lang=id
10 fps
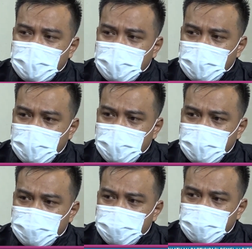dan
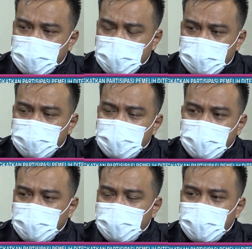ini tentu
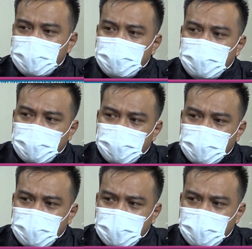menjadi penguatan bagi
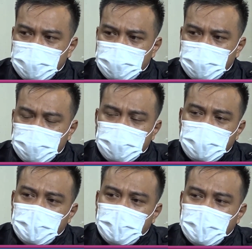masyarakat untuk
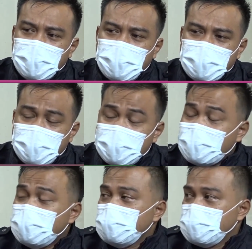e, tidak
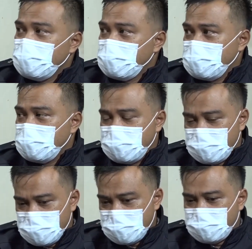takut
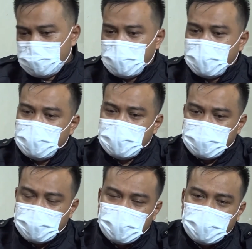memberikan
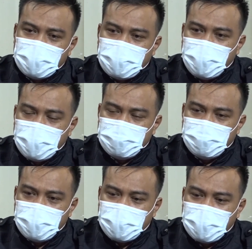atau datang ke TPS
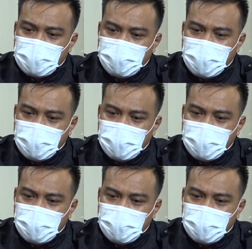memberikan hak